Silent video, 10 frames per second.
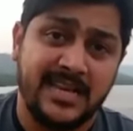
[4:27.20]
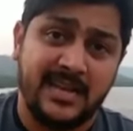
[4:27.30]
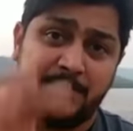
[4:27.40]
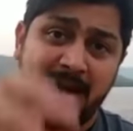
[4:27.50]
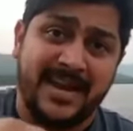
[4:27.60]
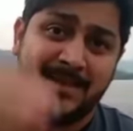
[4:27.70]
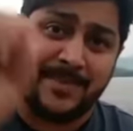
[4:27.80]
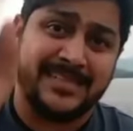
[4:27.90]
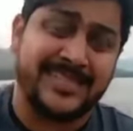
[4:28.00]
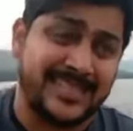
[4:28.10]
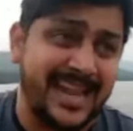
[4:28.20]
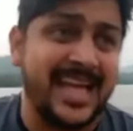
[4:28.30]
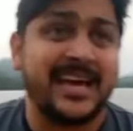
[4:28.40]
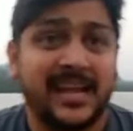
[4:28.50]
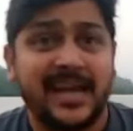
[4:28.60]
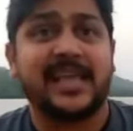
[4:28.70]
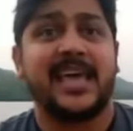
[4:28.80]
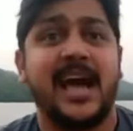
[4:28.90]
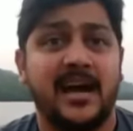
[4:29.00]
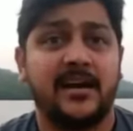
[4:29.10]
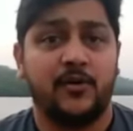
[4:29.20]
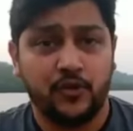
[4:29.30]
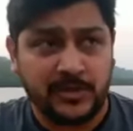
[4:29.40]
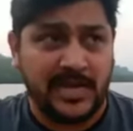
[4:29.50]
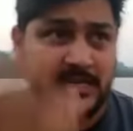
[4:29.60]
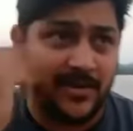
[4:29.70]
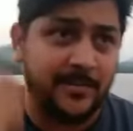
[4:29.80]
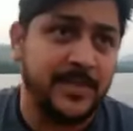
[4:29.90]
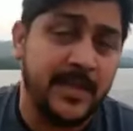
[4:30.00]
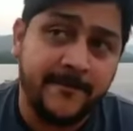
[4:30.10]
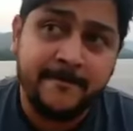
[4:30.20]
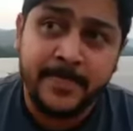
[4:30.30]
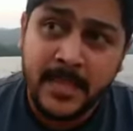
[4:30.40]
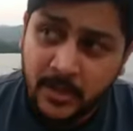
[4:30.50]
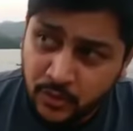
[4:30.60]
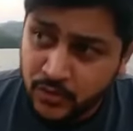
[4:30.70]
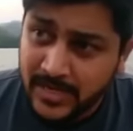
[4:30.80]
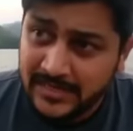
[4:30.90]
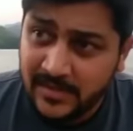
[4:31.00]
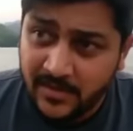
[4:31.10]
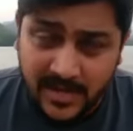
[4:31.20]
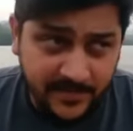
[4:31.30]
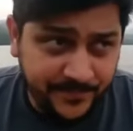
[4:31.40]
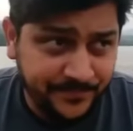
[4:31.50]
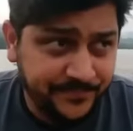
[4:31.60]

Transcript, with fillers: यानी बारह पाँच सत्रह एकड़ का क्या उसका जवाब दे दूसरा सवाल